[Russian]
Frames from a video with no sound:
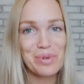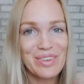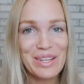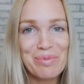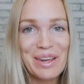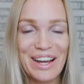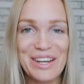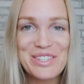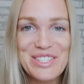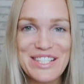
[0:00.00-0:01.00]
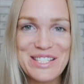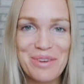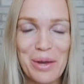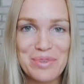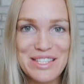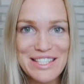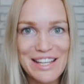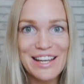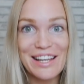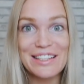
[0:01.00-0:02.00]
Привет, мои хорошие, с вами
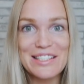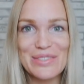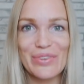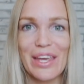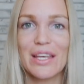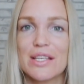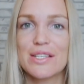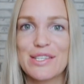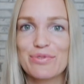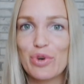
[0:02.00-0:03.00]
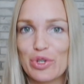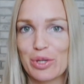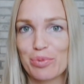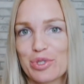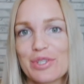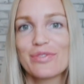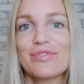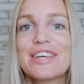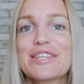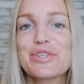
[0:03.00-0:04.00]
Селена Свей, и сегодня будет
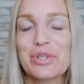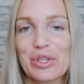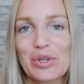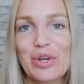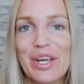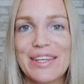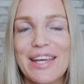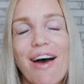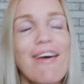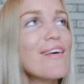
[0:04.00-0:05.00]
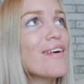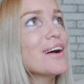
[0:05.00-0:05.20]
видео, которое я